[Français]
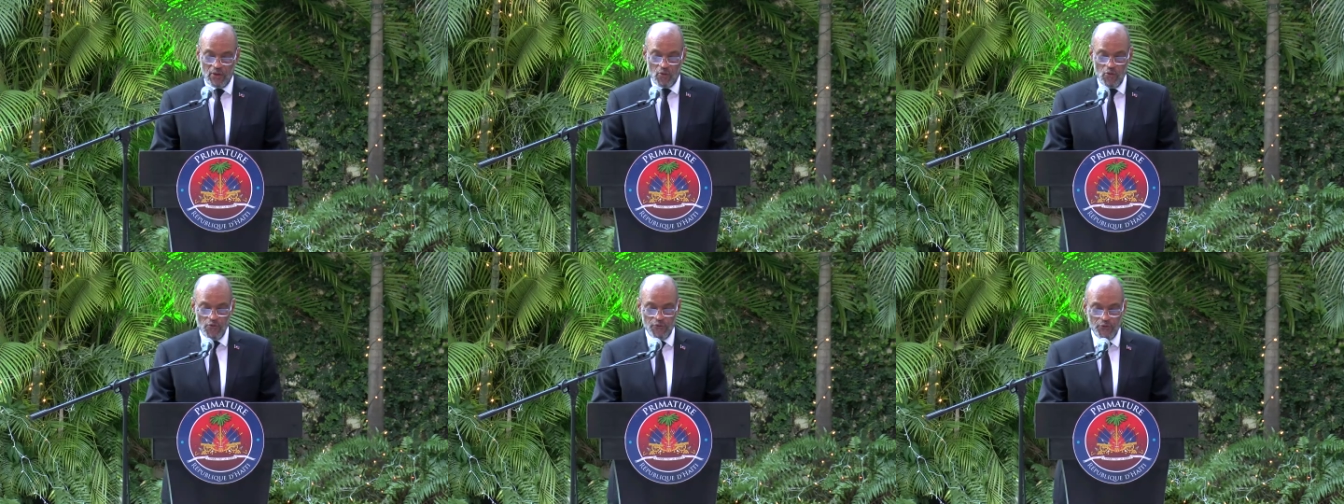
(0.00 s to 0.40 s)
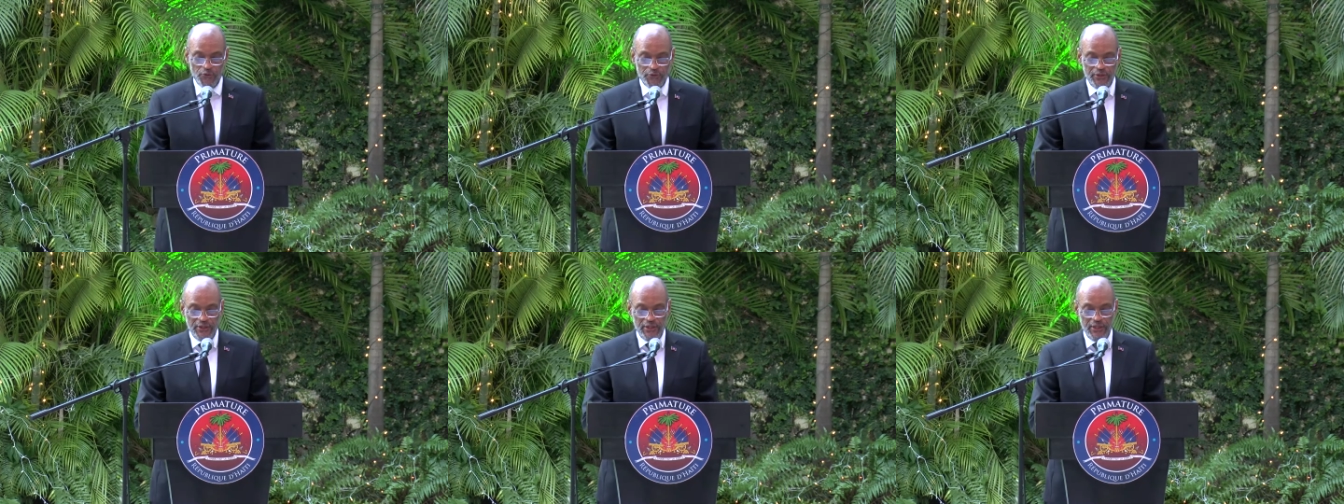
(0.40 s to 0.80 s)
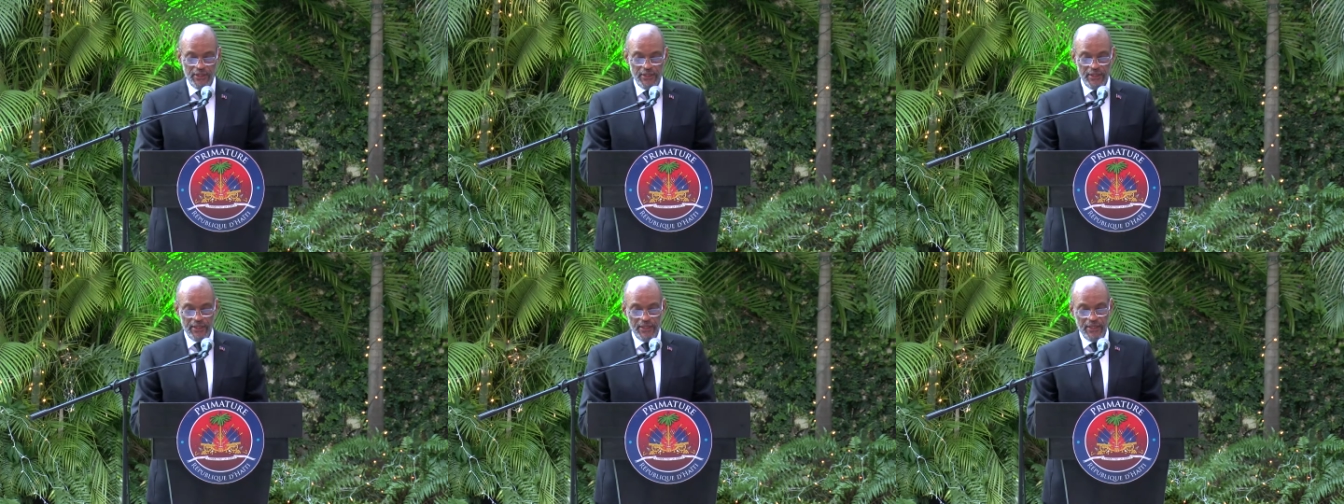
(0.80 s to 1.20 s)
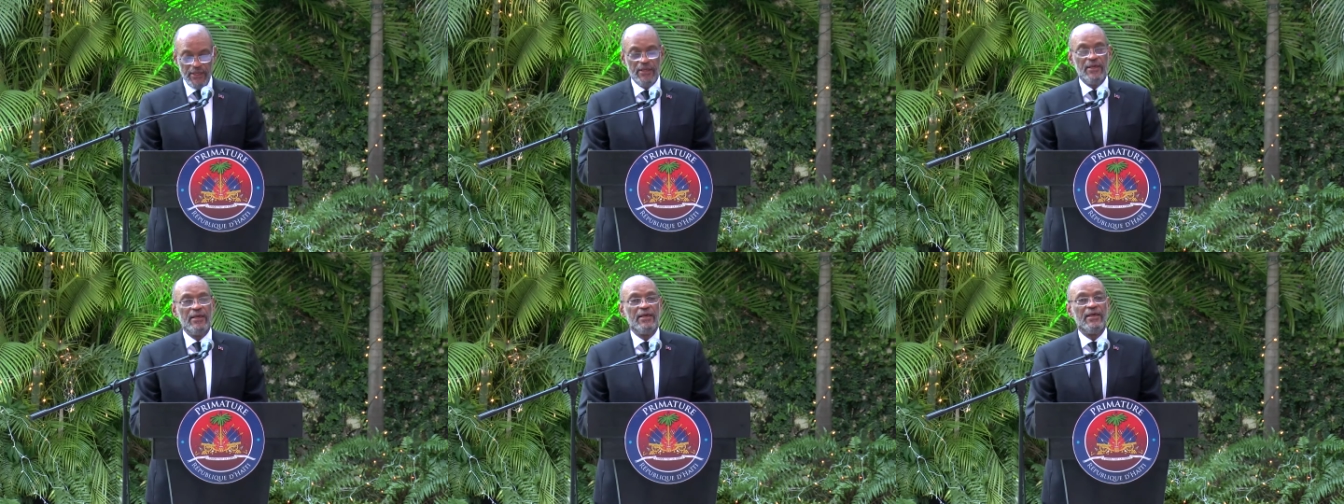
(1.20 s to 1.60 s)
confronté
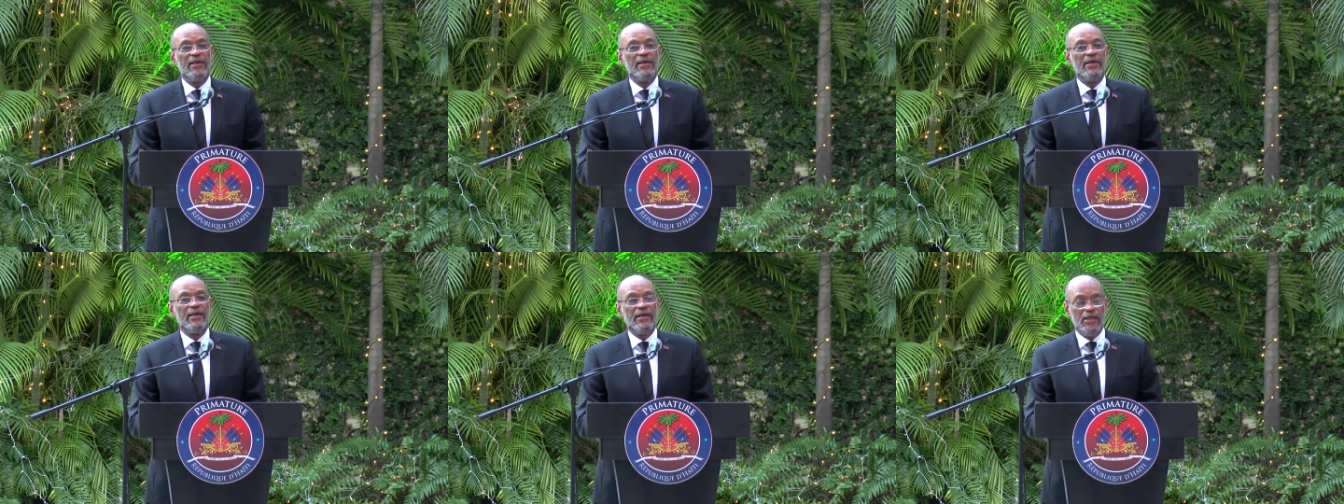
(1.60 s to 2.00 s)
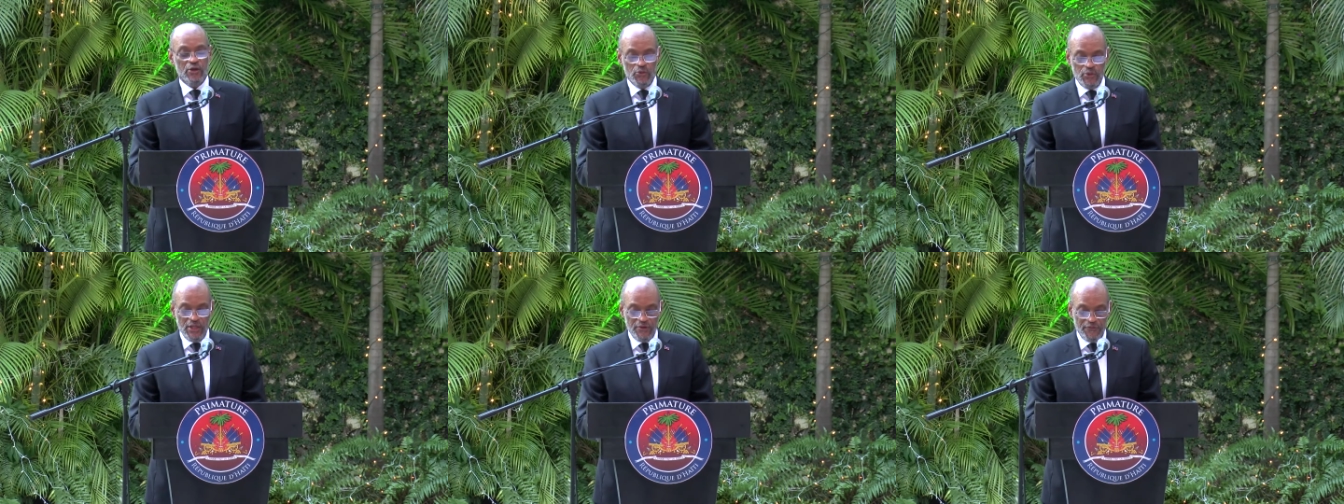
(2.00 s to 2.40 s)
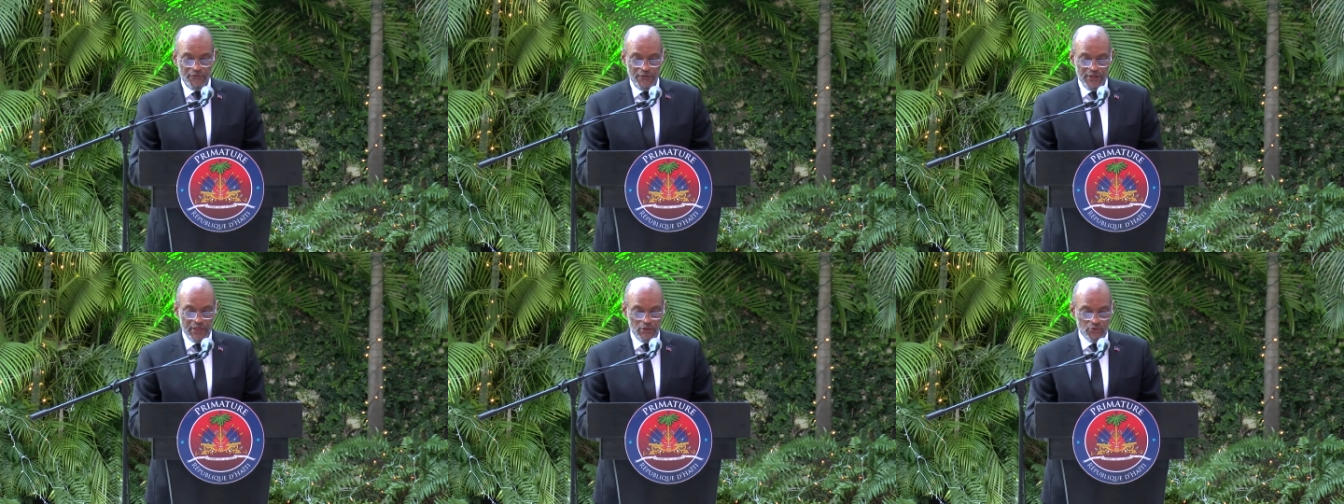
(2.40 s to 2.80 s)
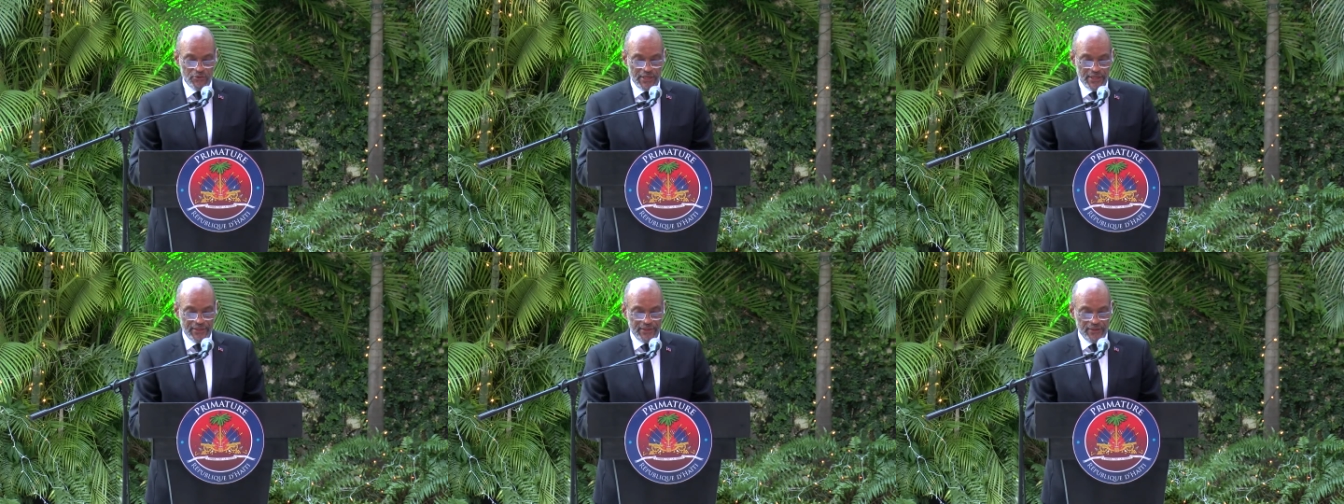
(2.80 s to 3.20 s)
et aux défis qui nous
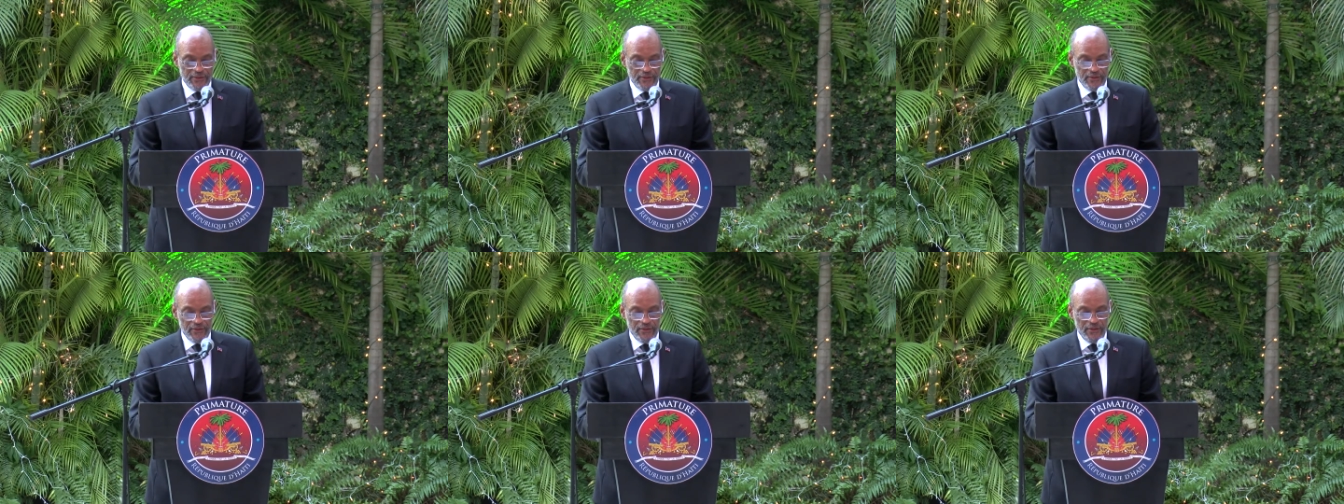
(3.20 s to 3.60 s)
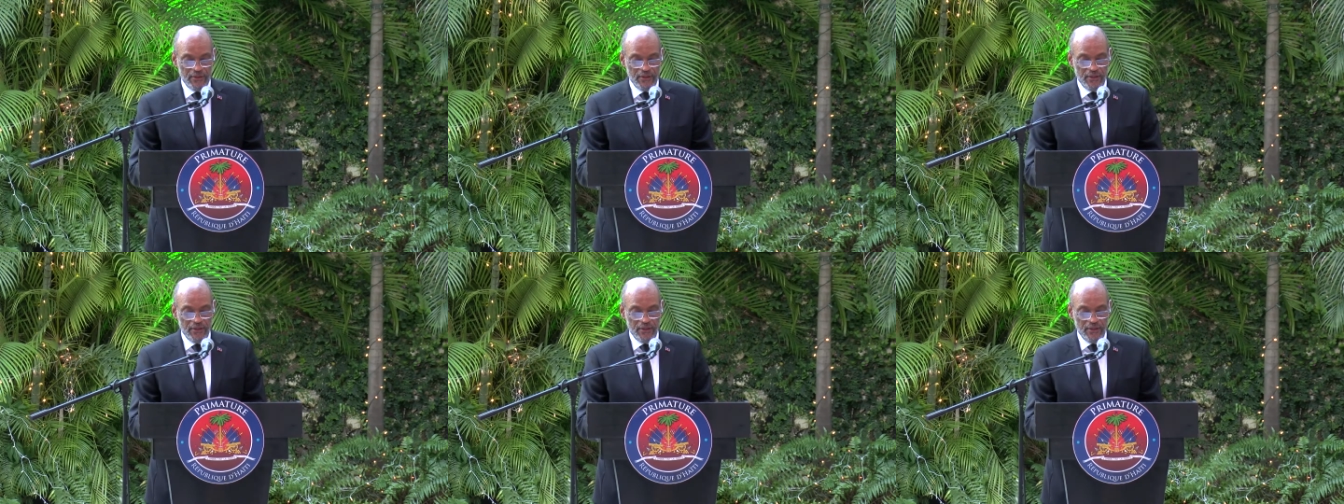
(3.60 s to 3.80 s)
attendent